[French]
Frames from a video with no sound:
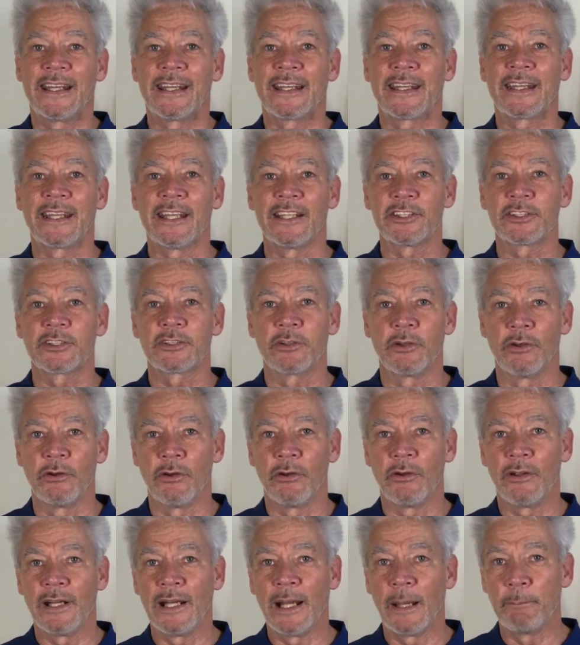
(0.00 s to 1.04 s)
qu'est-ce
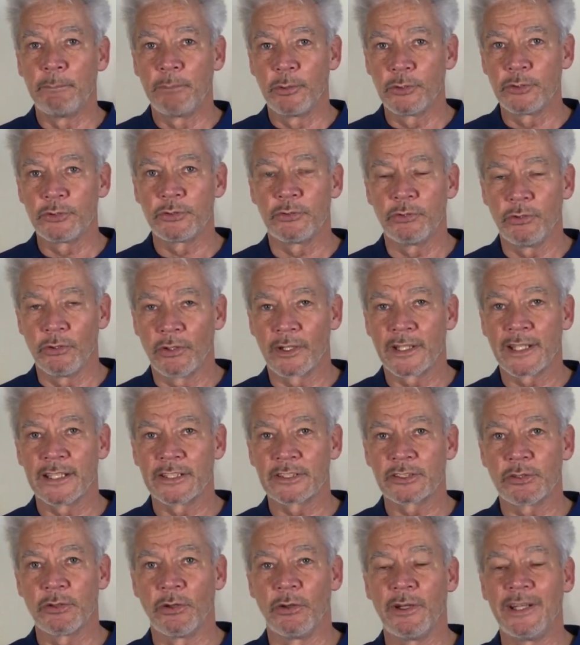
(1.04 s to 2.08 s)
que la posture, qu'est-ce
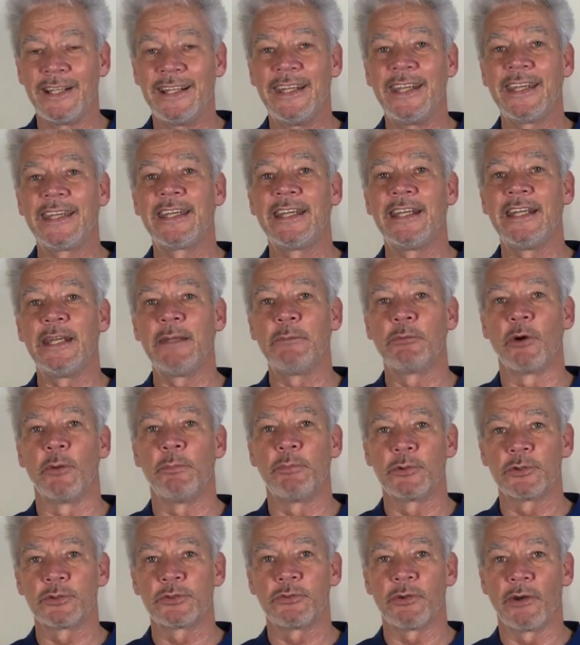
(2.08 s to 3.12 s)
que l'équilibre
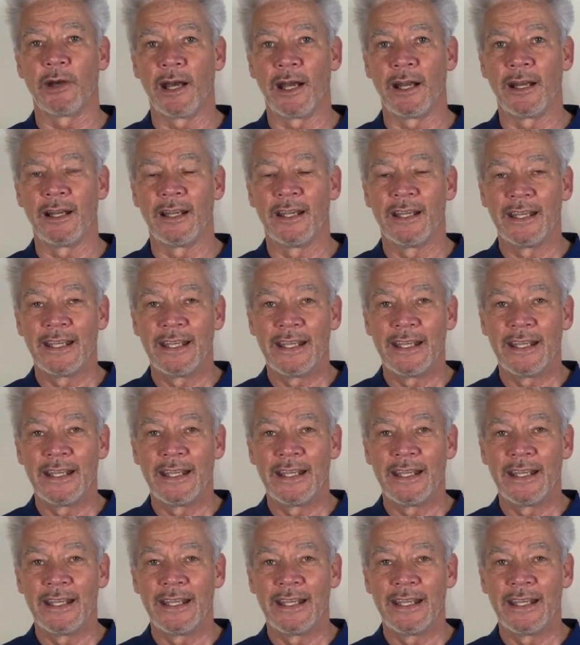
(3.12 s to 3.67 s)
postural,